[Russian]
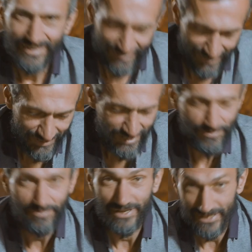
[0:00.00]
Если
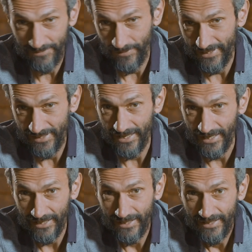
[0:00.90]
бы меня
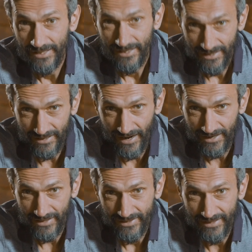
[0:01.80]
спросили,
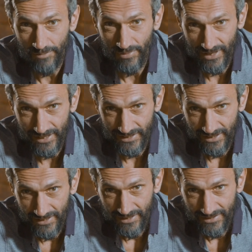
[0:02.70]
как
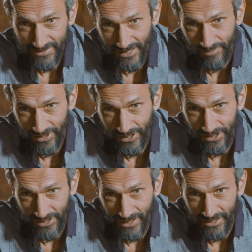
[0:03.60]
набрать самый
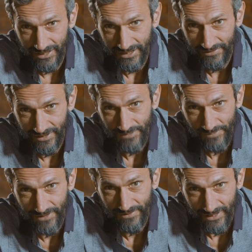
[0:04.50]
гениальный на свете
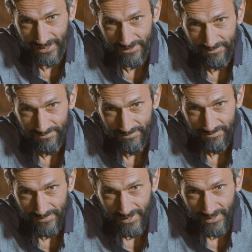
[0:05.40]
первый класс,
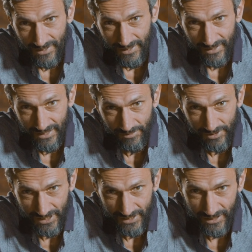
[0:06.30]
я
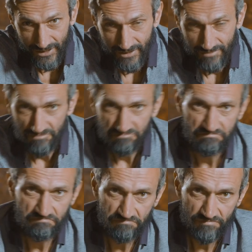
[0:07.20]
бы сказал,
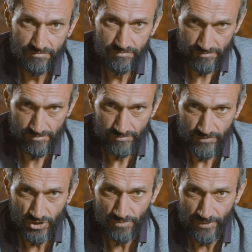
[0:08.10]

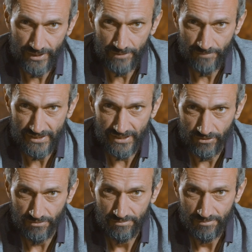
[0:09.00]
чемпионат по
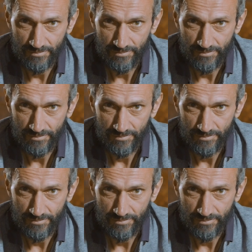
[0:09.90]
сету.